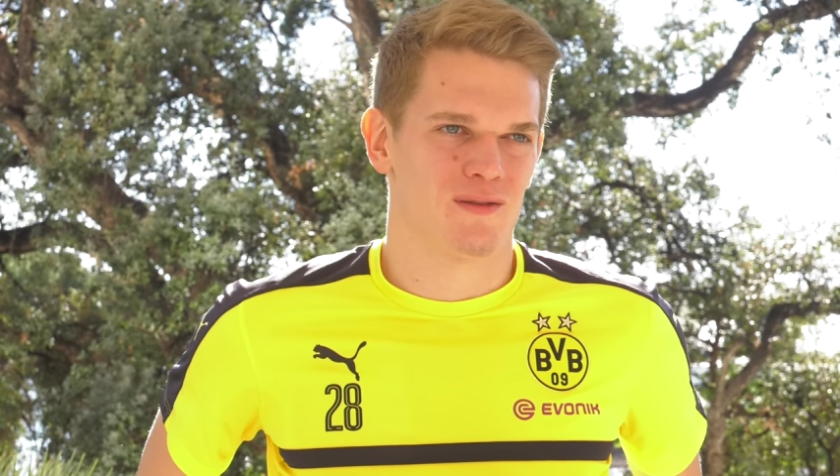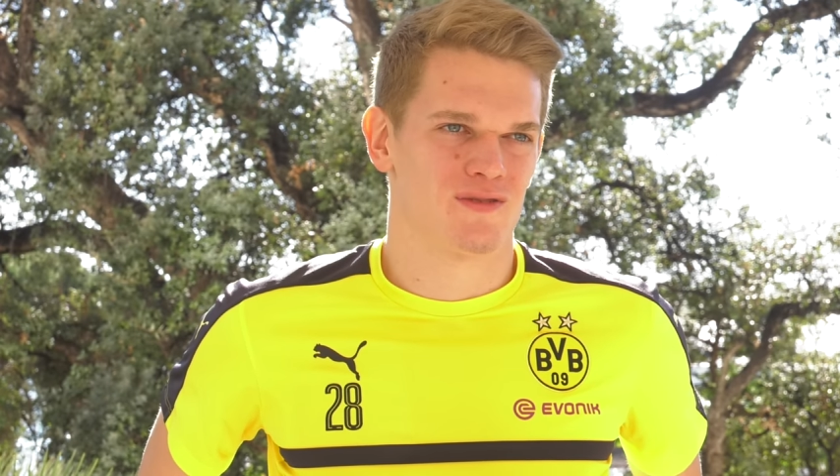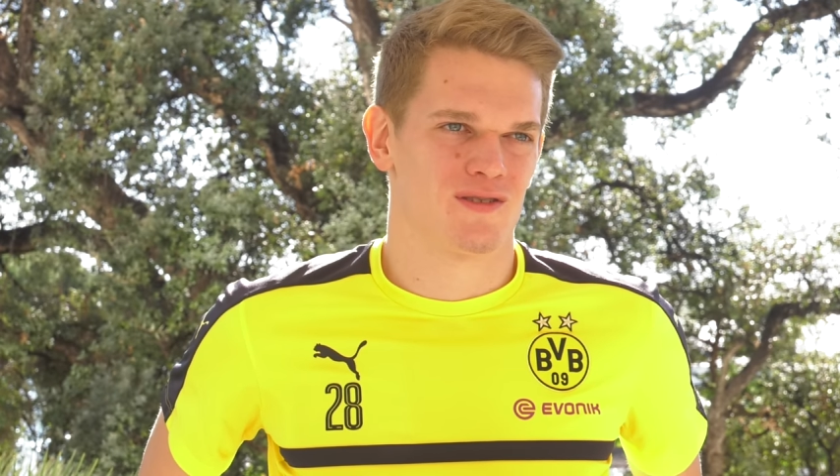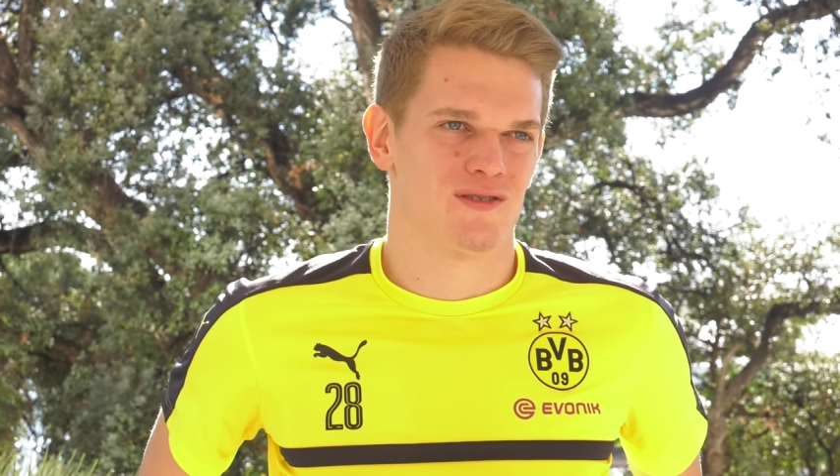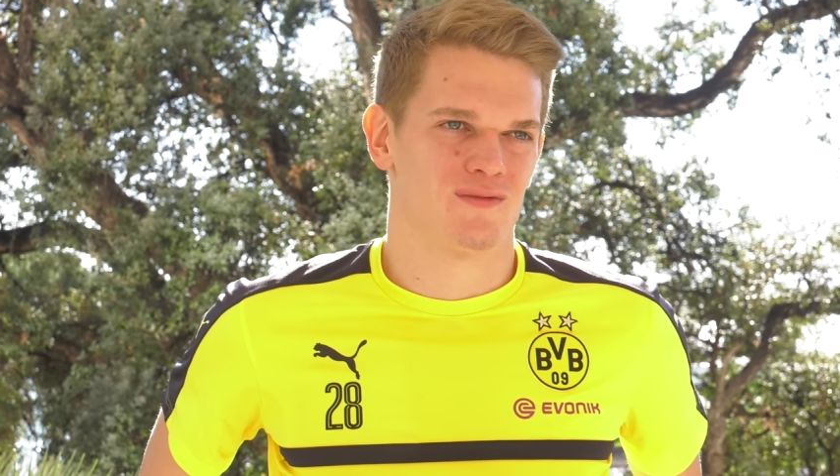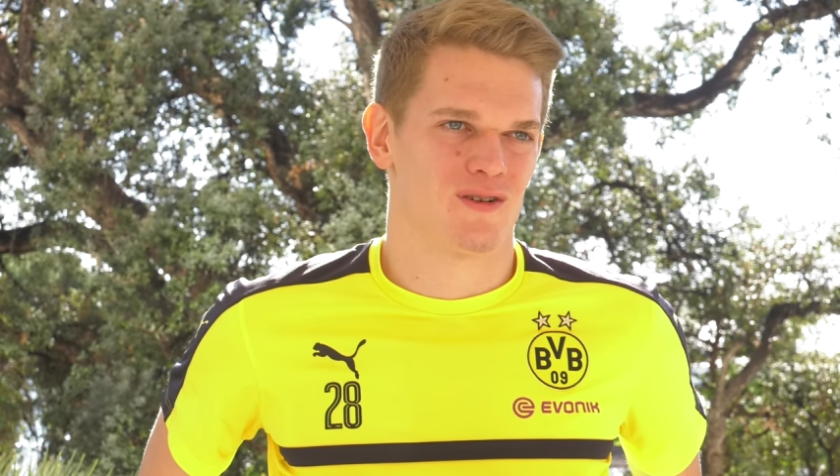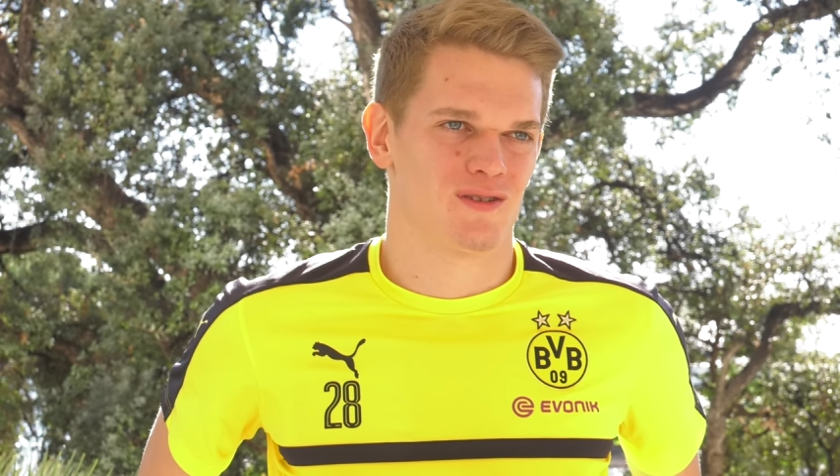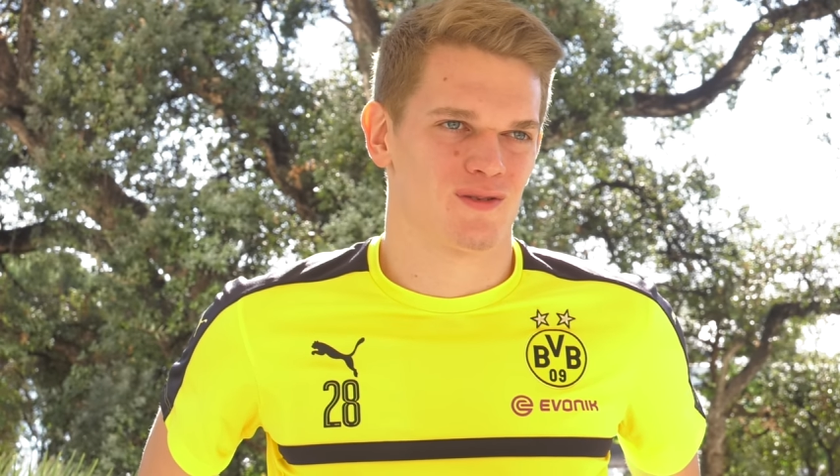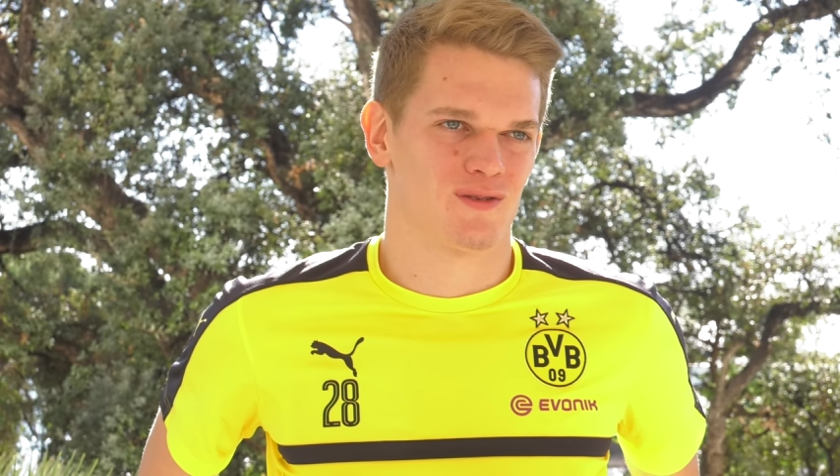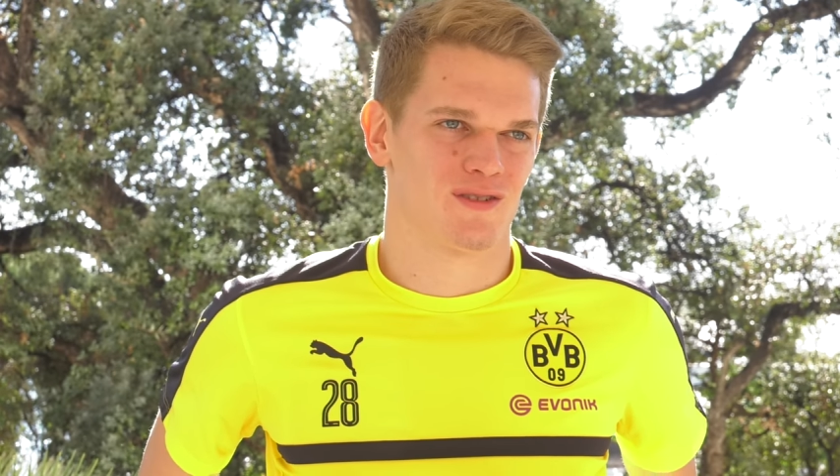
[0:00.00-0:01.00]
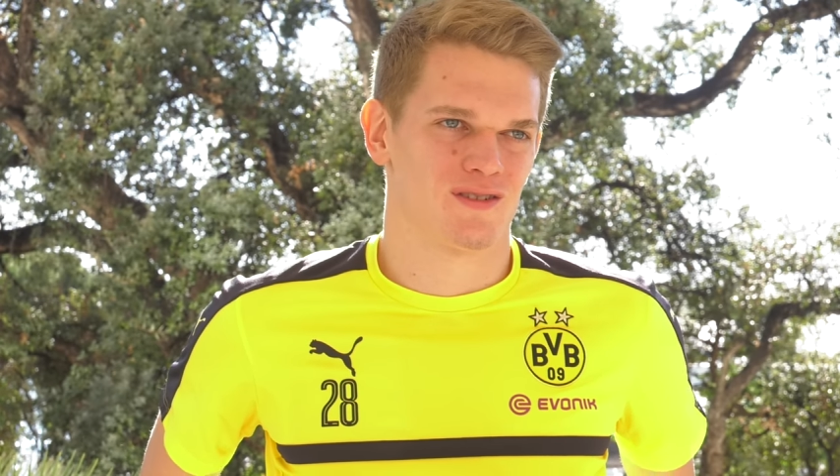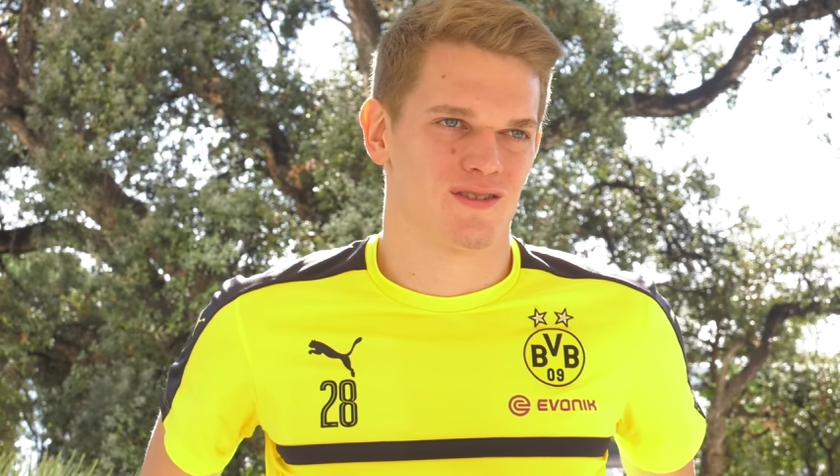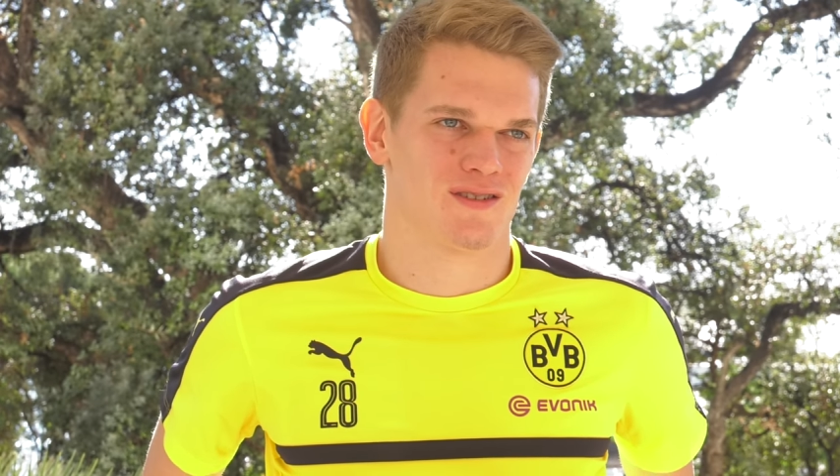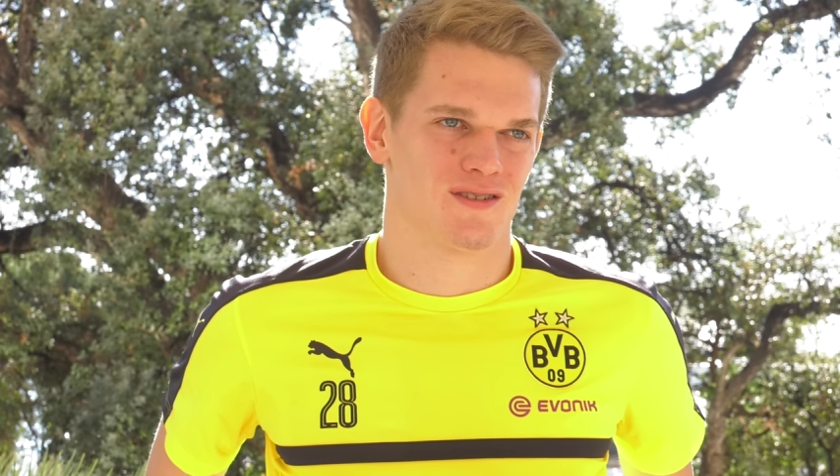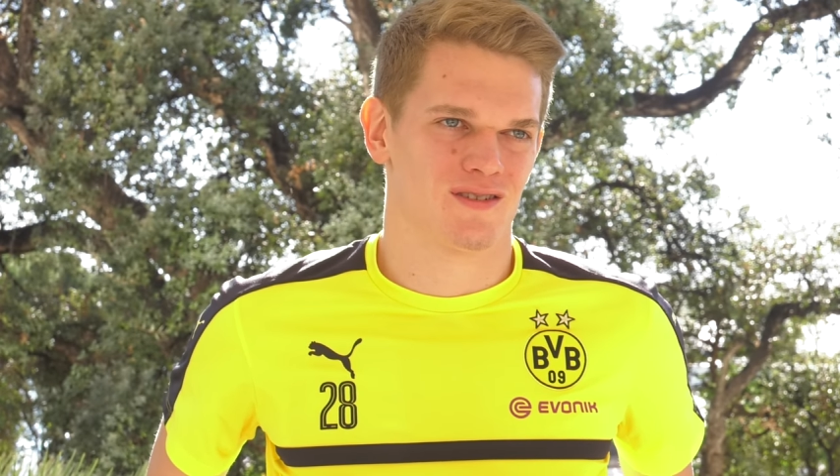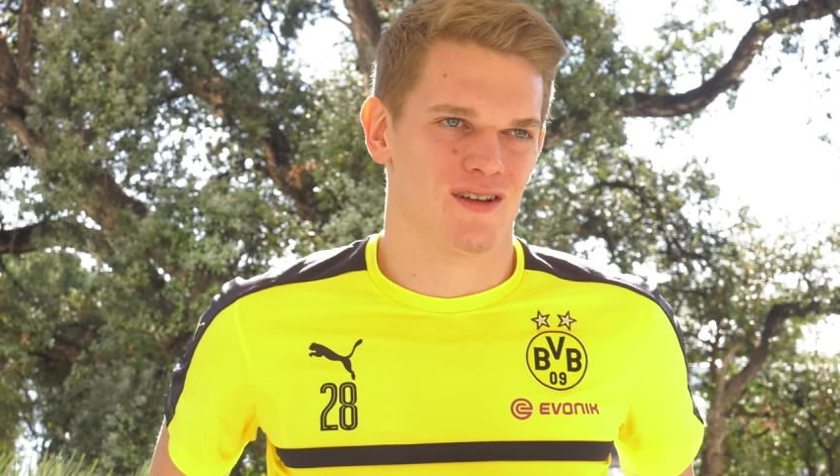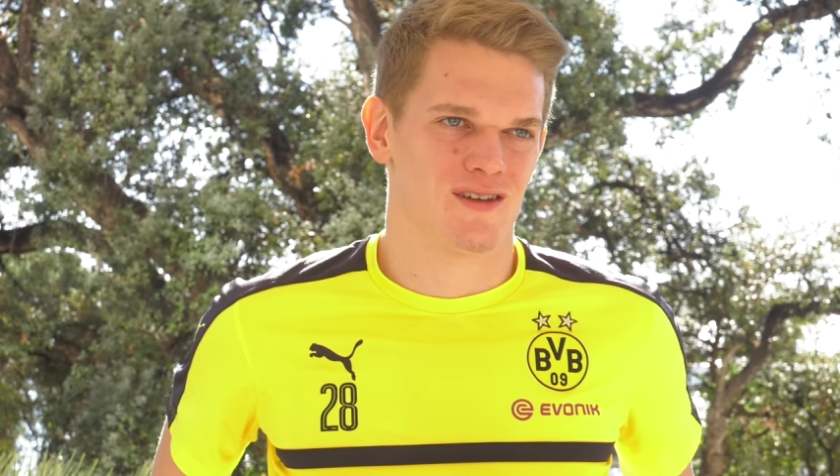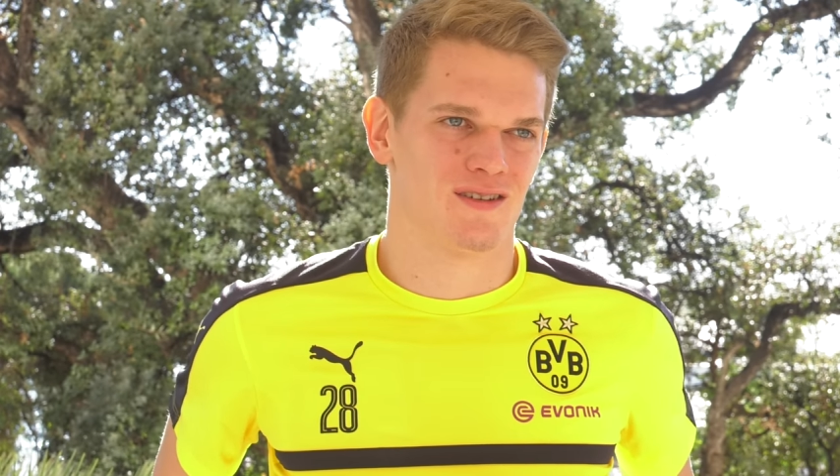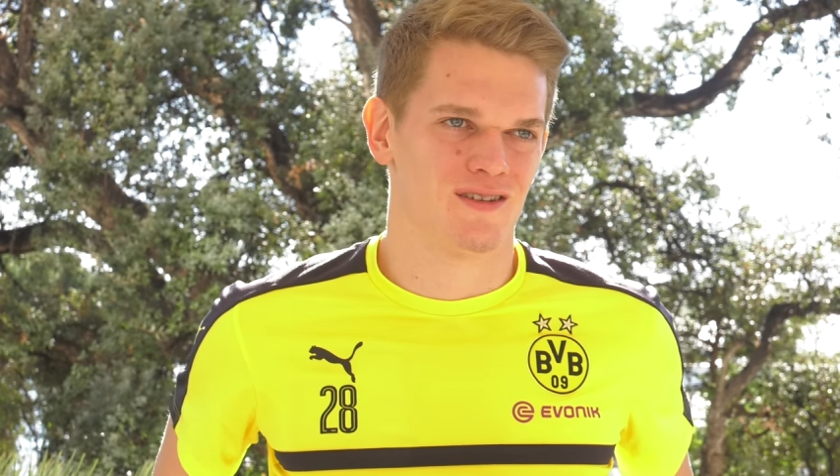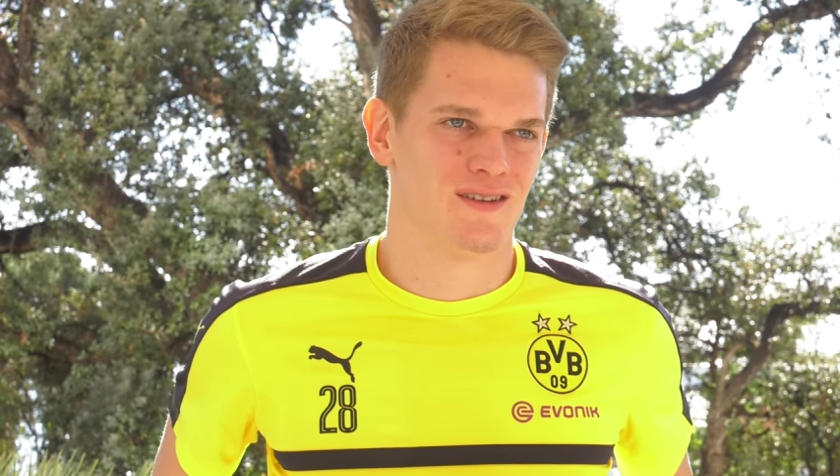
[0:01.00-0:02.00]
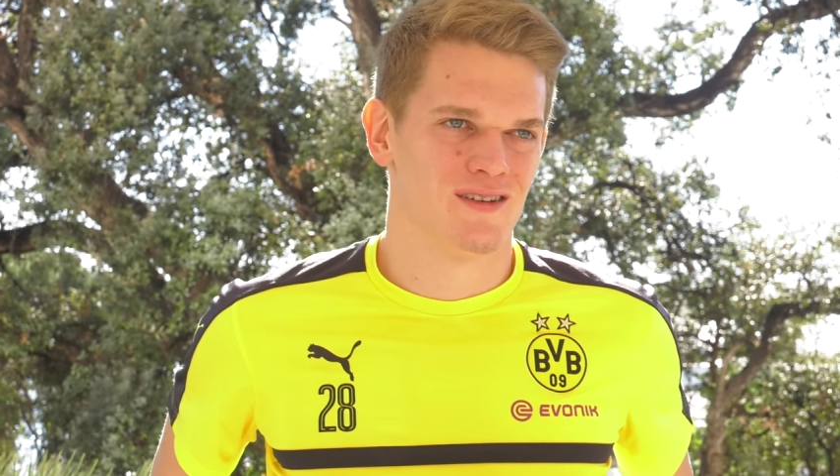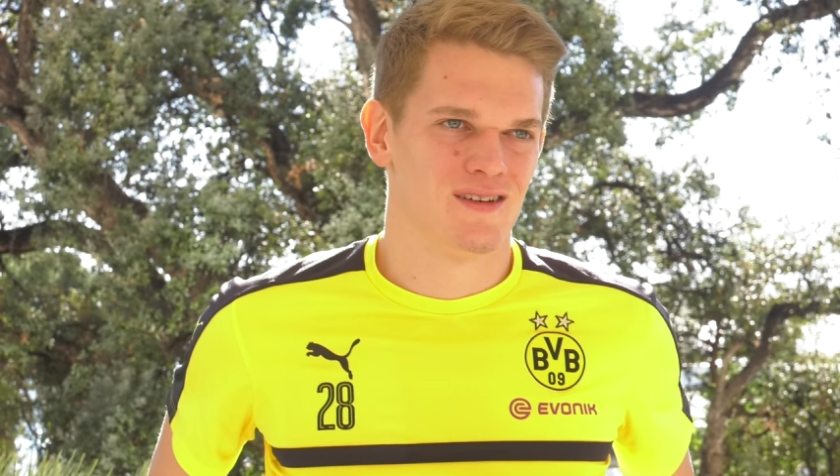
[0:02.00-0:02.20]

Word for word: absichtlich macht und dass, dass alle